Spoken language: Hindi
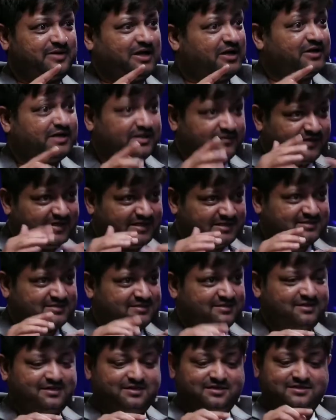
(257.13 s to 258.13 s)
प्रायोरिटी
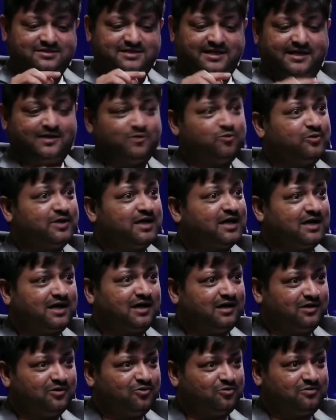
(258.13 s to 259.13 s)
वाइज सेकंड हो गया
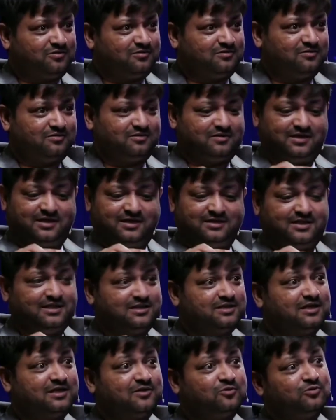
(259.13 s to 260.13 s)
कार लोन एंड
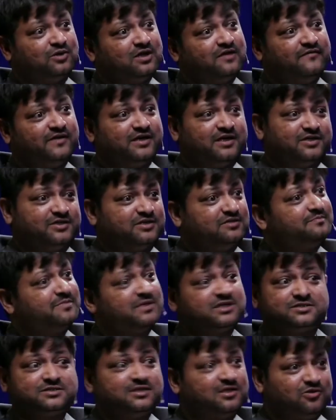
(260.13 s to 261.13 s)
देन थर्ड हो गया वेकेशन
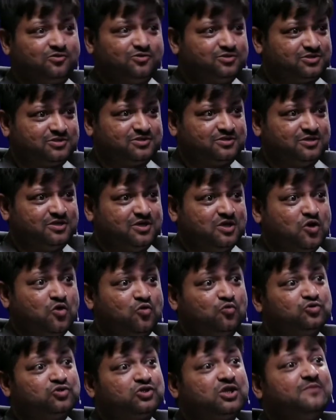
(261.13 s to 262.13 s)
पर्सनल लोन्स
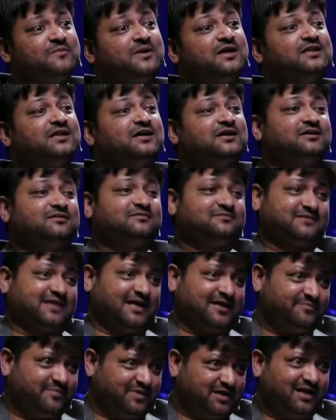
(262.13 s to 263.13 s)
उसके बाद अगर
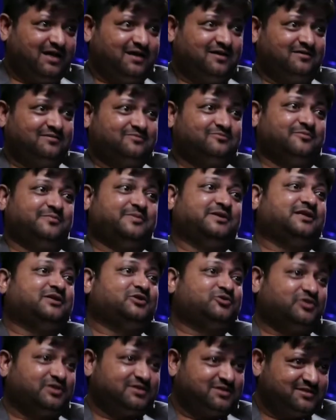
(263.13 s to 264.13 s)
टाइम मिला तो फिर
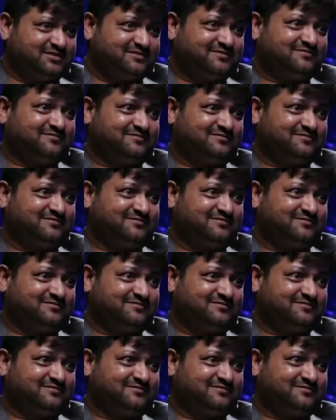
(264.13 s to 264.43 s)
इंश्योरेंस